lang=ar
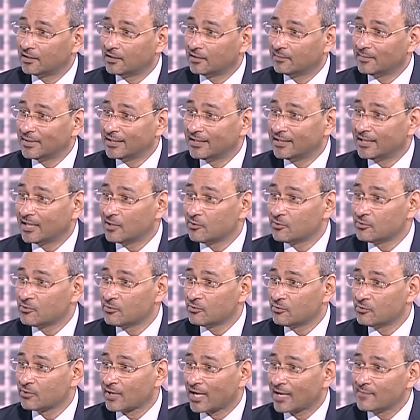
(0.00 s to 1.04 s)

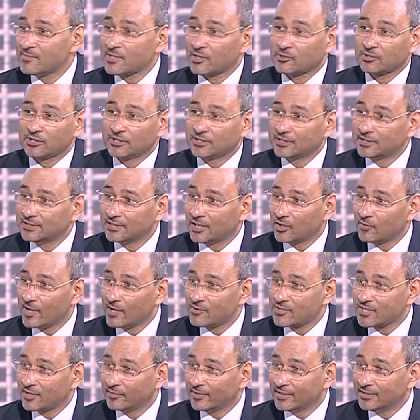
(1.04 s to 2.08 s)
165 آه، او
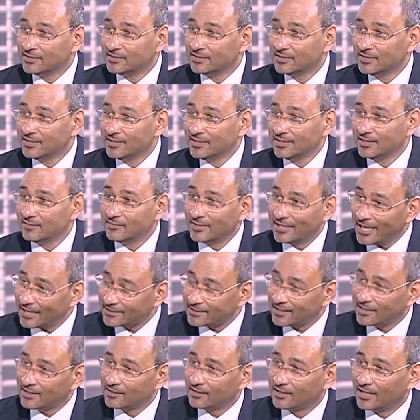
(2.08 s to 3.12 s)
170 يبقى ده
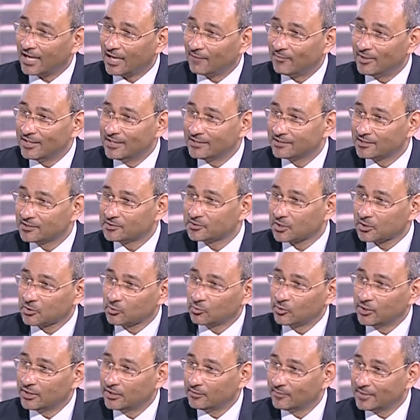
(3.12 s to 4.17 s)
يحتاج عمليتين
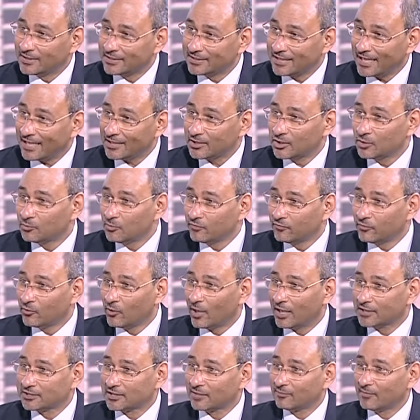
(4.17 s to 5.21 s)
تطويل من تحت ومن
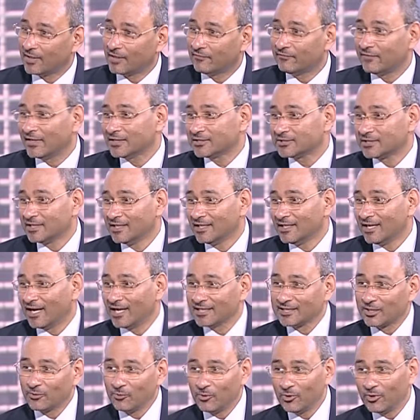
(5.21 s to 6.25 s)
فوق عشان ما ينفعش
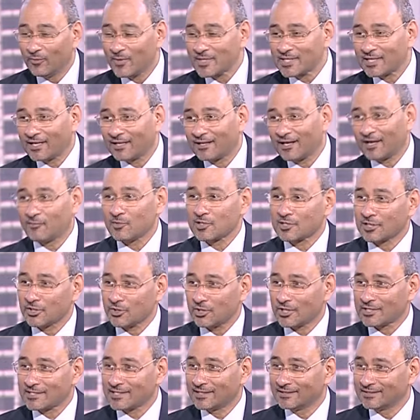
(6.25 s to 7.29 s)
اطوله مثلا
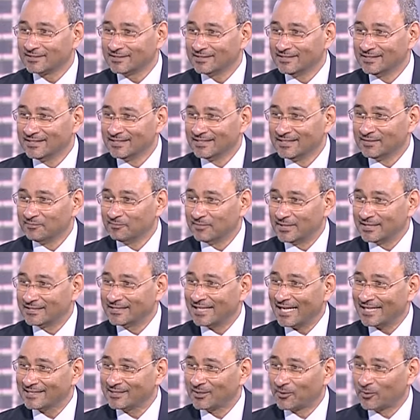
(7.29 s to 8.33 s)
15 سم من
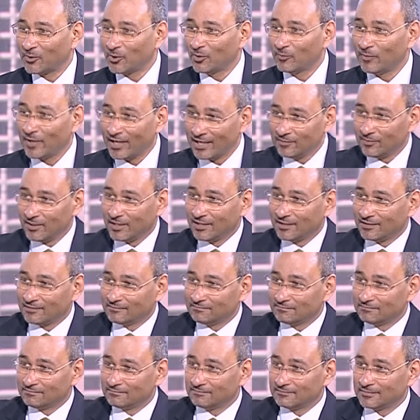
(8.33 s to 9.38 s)
تحت الركبه هيبقى
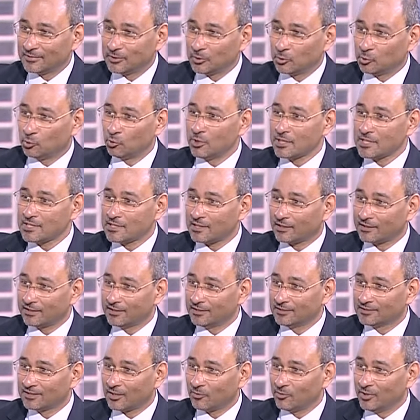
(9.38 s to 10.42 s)
طول
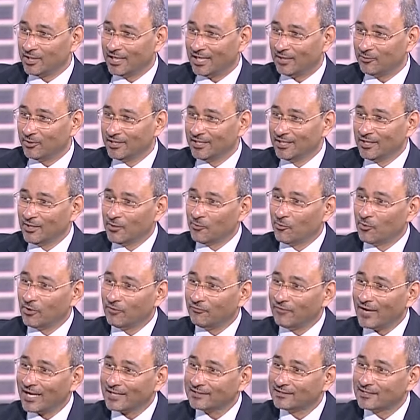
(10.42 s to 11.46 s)
الساقين طويل قوي طويل
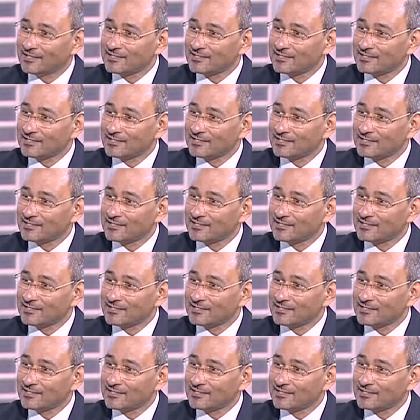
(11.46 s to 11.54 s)
والفخذ